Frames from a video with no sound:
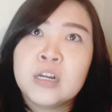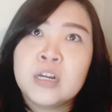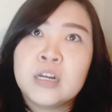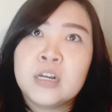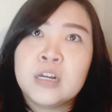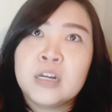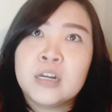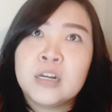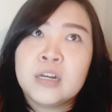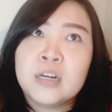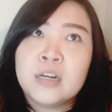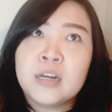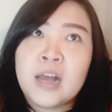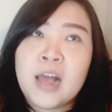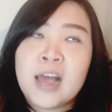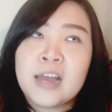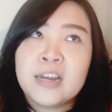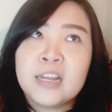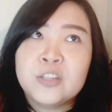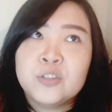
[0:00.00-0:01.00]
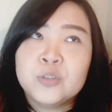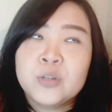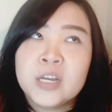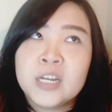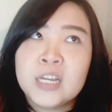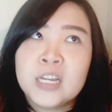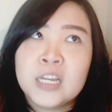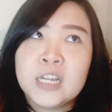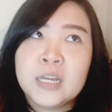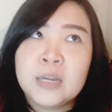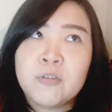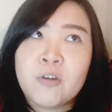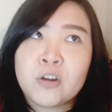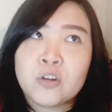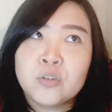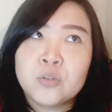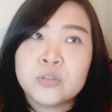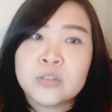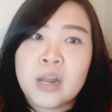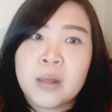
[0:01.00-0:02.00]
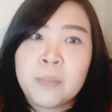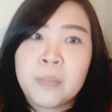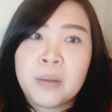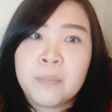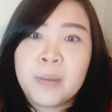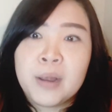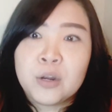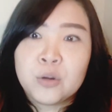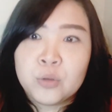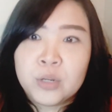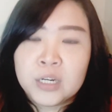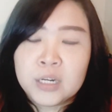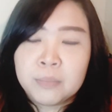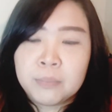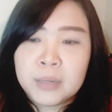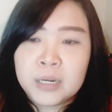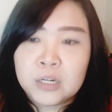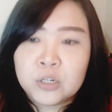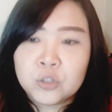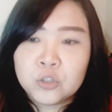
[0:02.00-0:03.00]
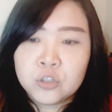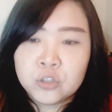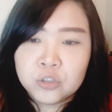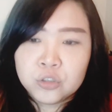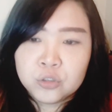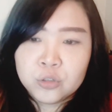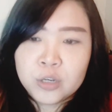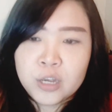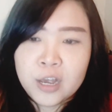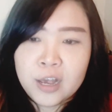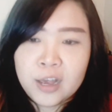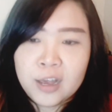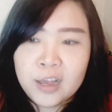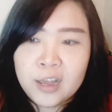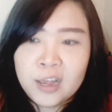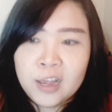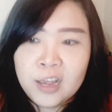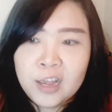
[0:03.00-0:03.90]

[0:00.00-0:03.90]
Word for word: uh, ada juga nih waktu selama bantuin temen tuh juga